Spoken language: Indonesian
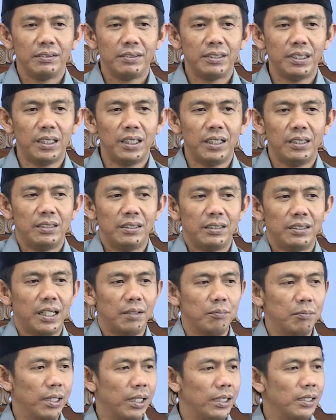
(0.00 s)
jangan
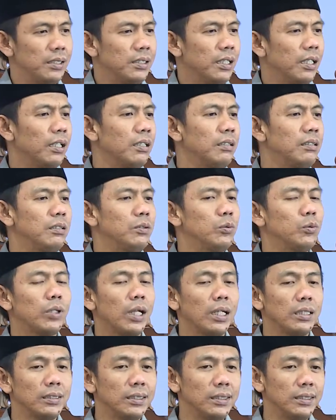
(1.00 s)
ditambahi jangan
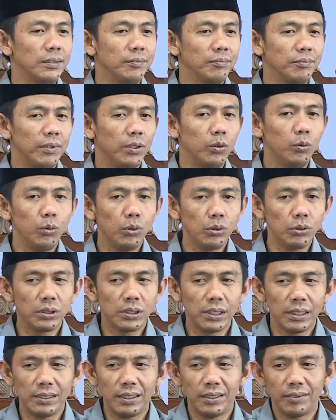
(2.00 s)
dikurangi
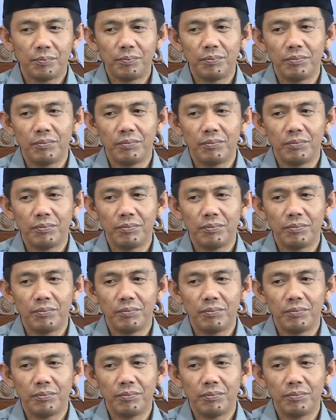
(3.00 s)
lurus saja